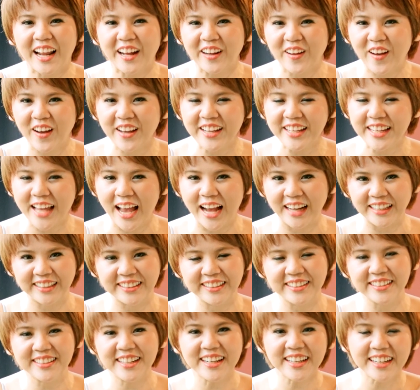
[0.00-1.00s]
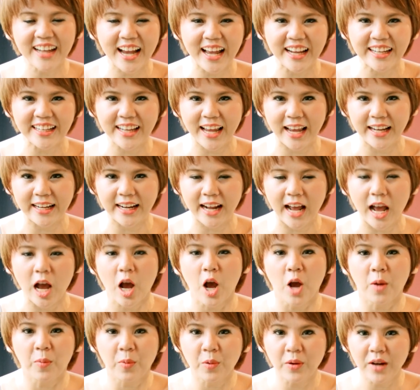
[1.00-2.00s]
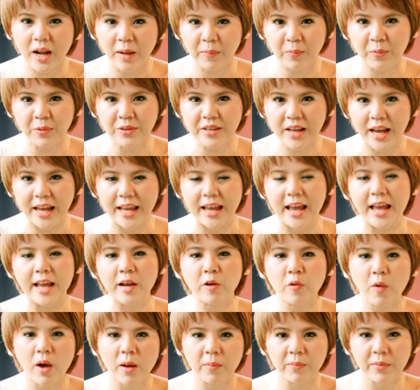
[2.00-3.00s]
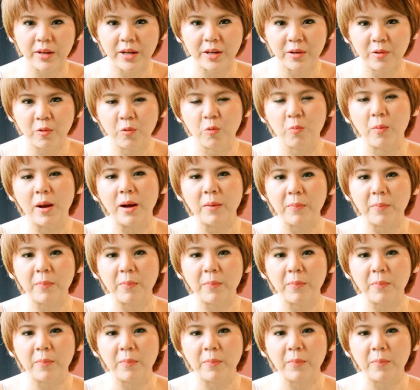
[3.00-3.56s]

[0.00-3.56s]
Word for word: แล้วก็อีกอย่างหนึ่งเรื่องการงานนะคะ ผู้หลักผู้ใหญ่ให้ความเอ็นดู